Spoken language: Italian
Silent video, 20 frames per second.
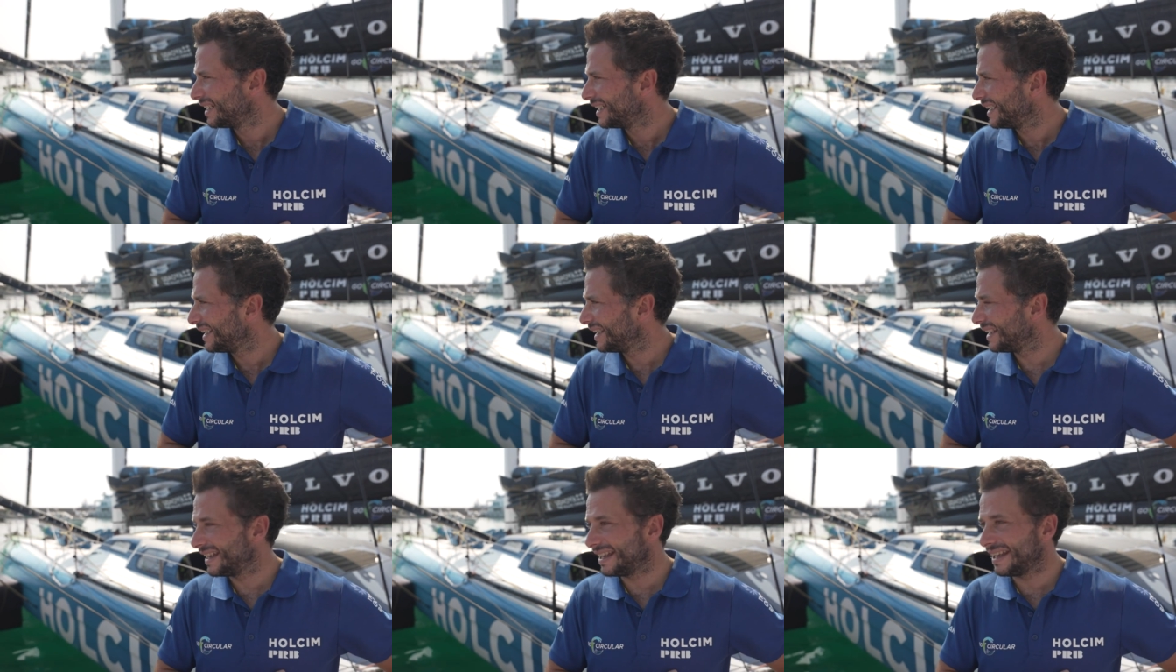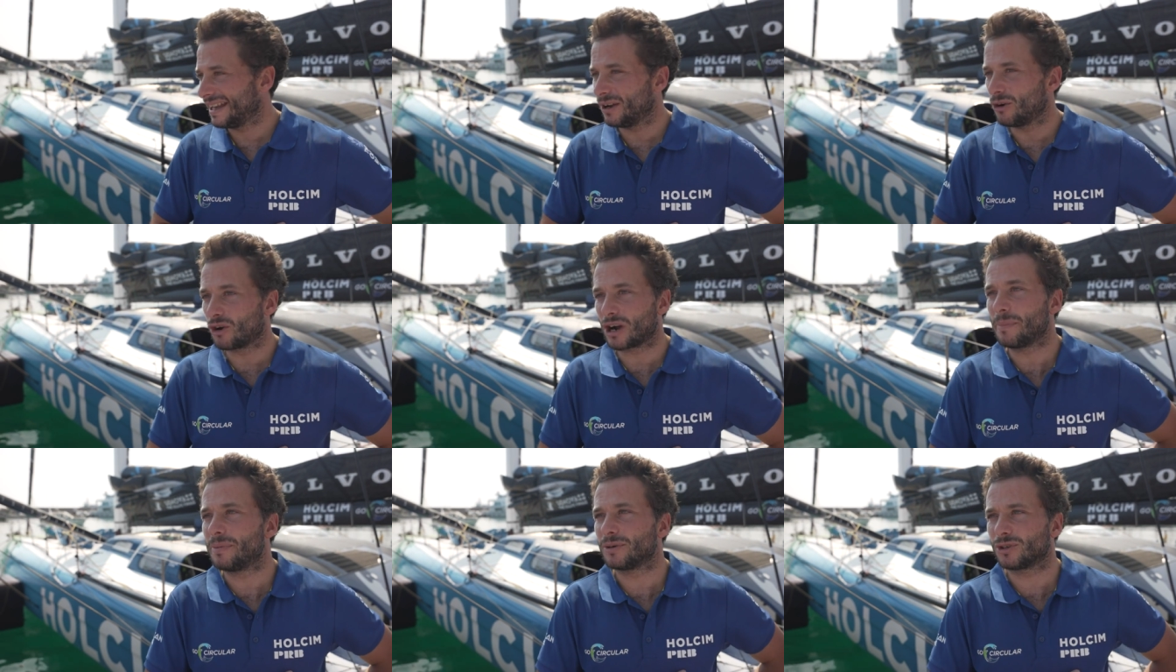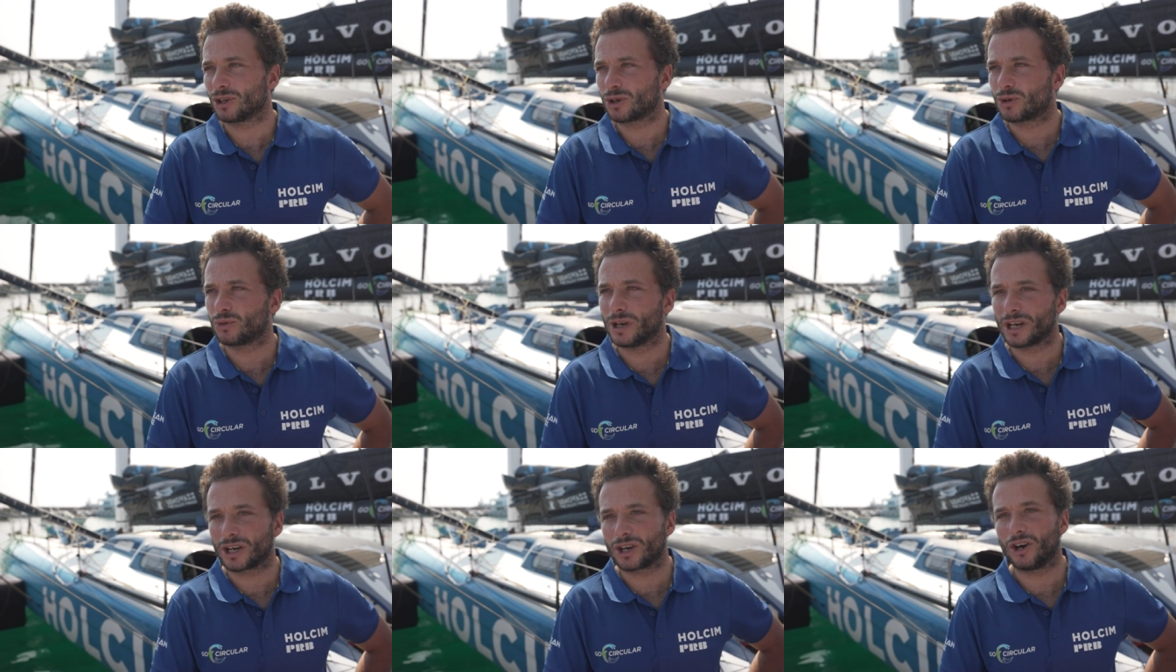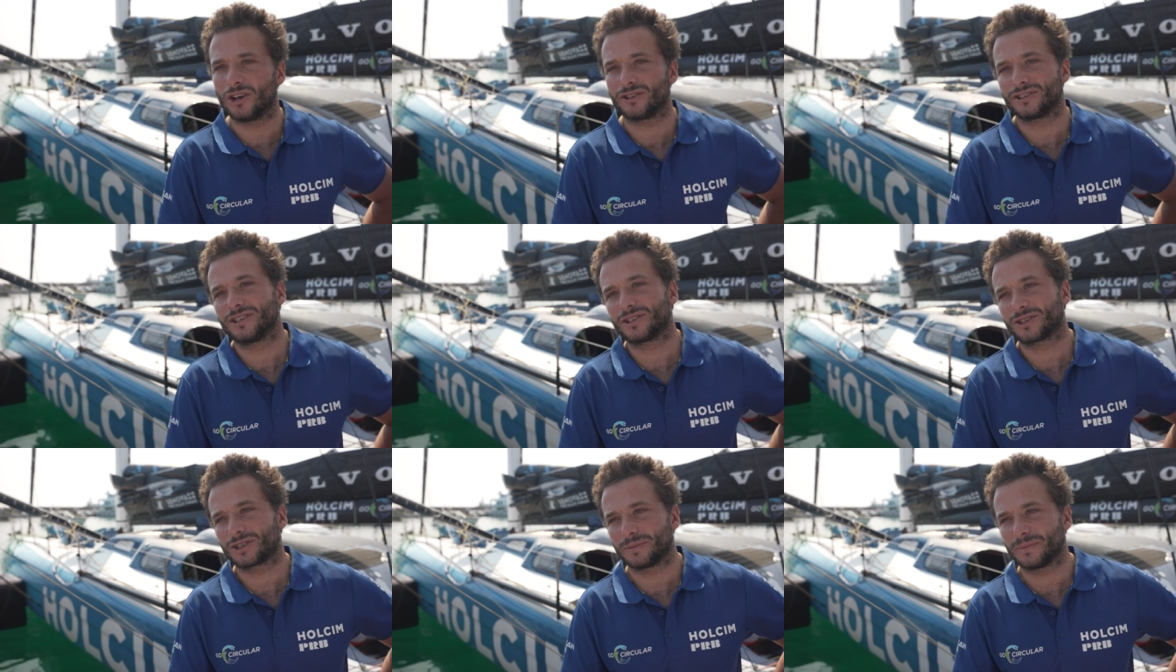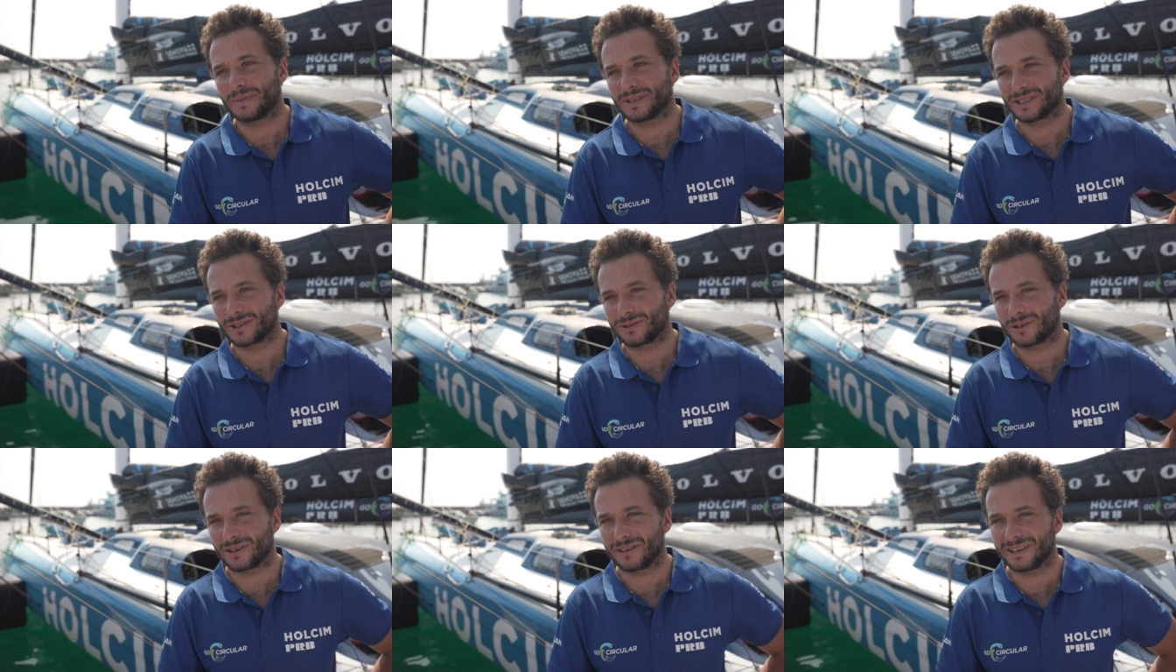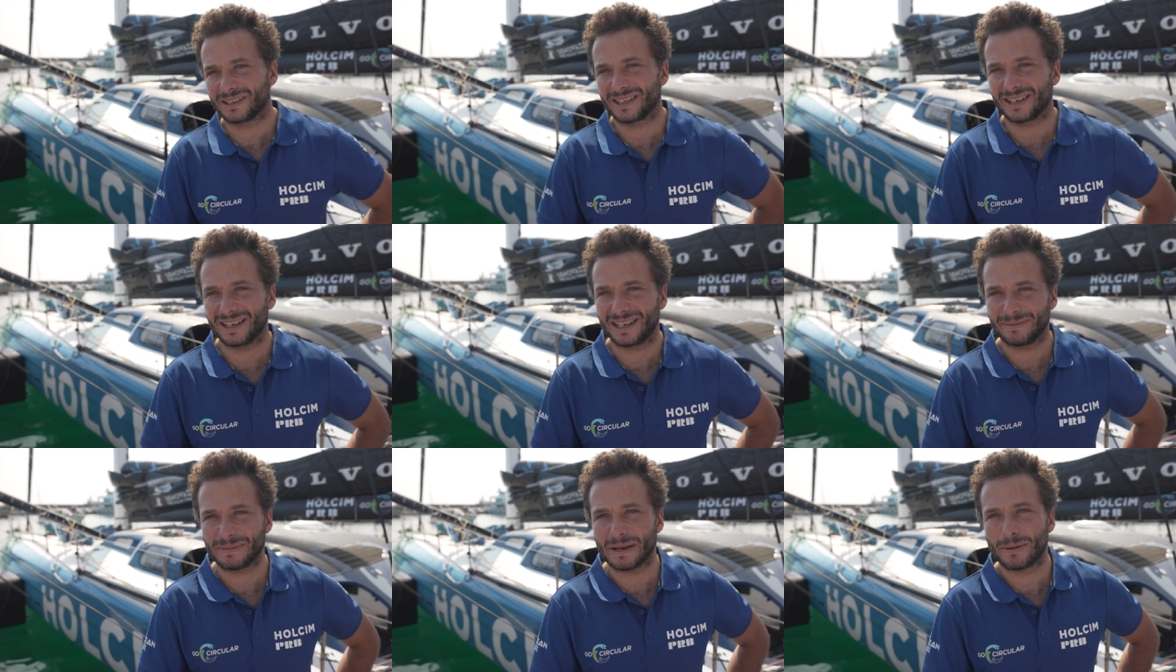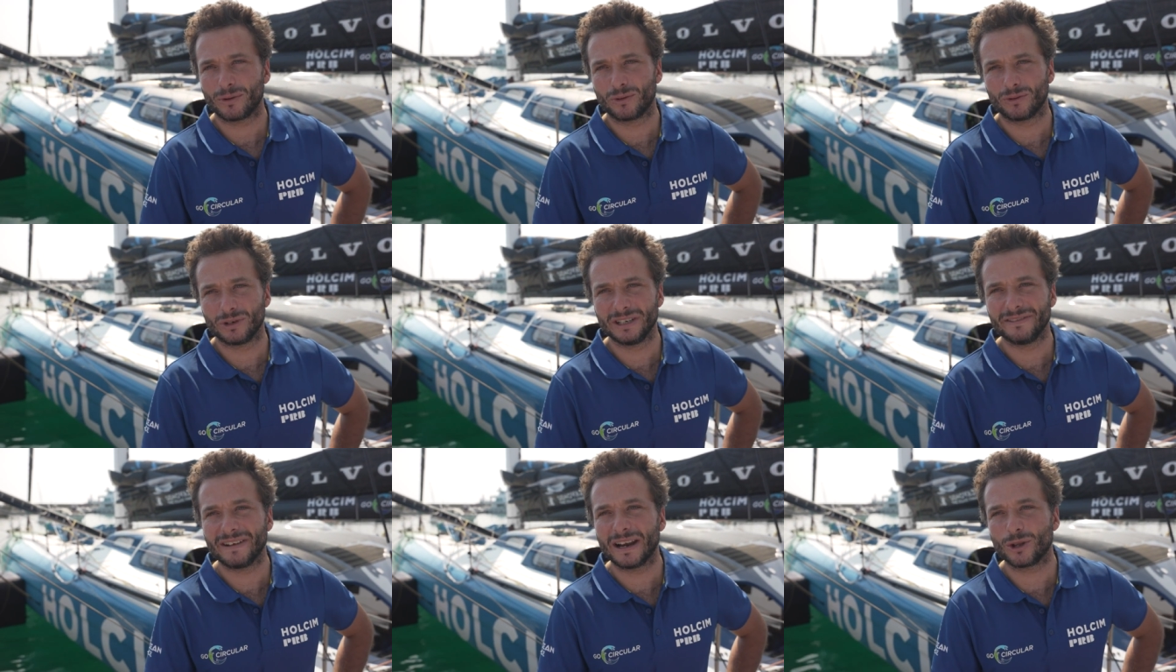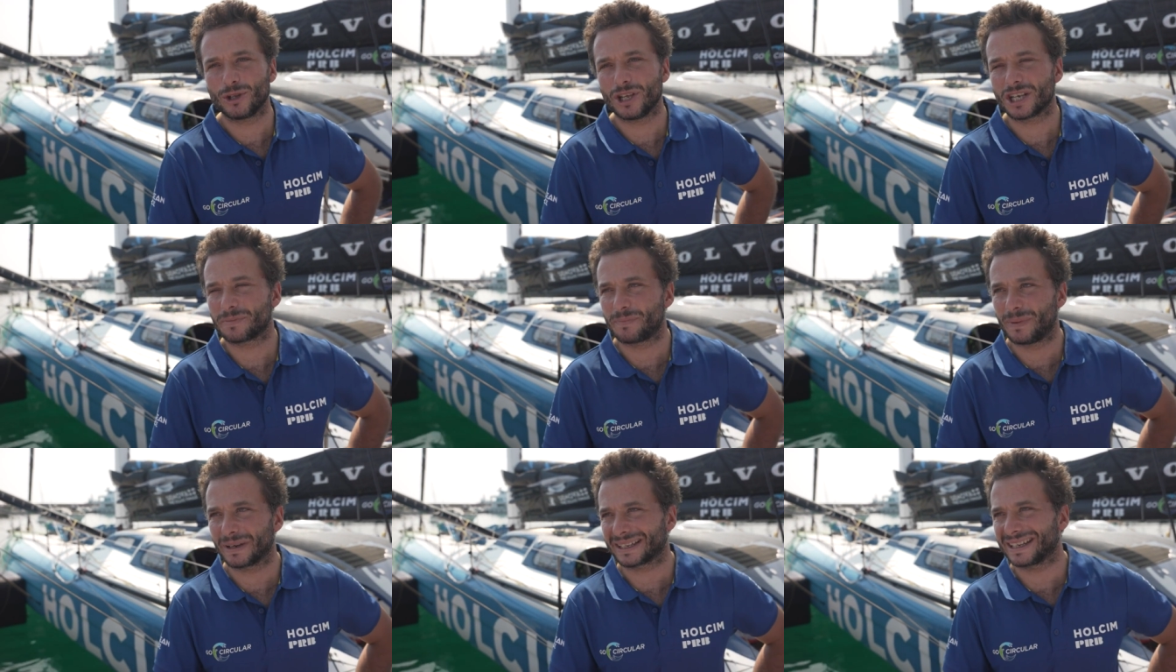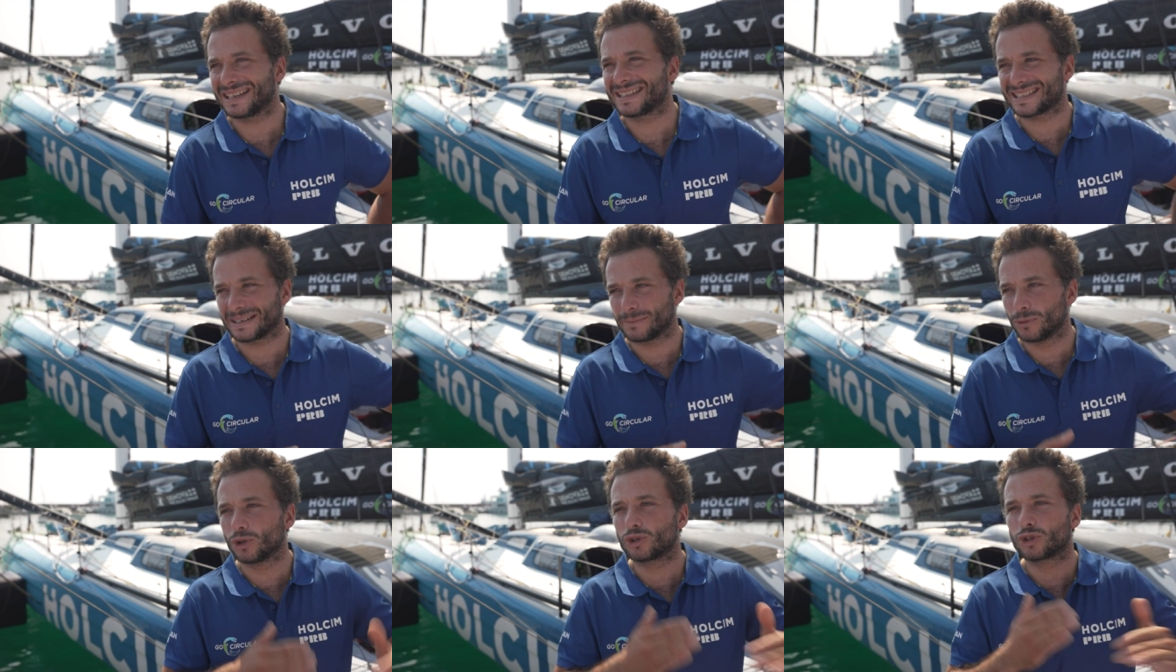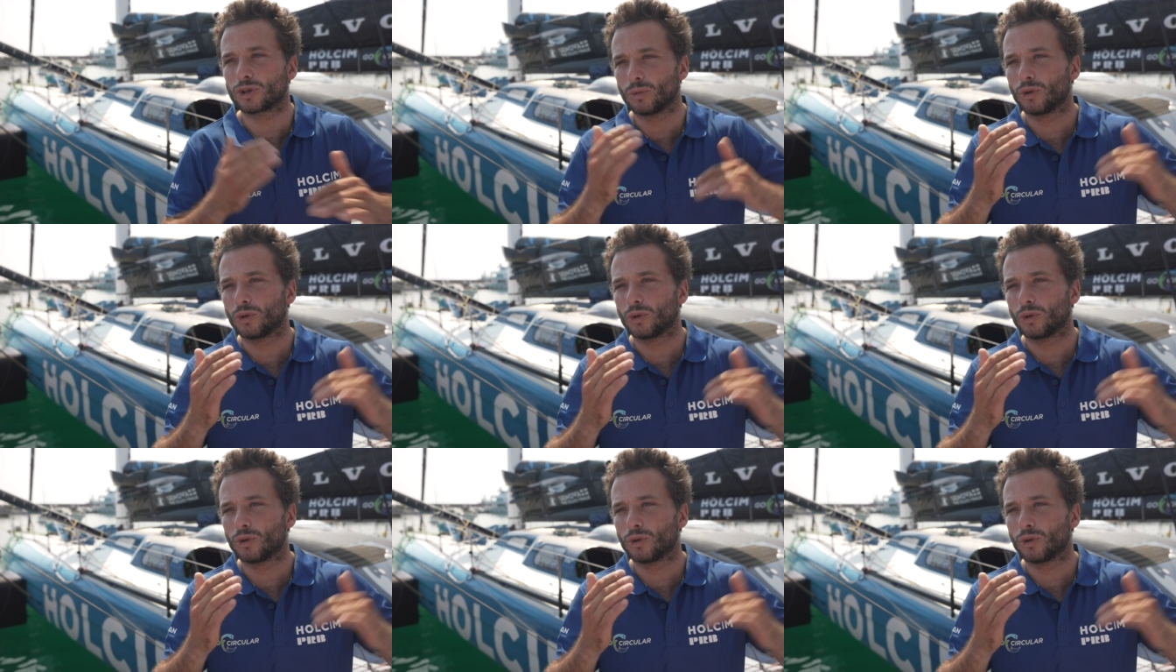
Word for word: e ho capito alcune cose insomma sicuramente abbiamo un livello di esperienza molto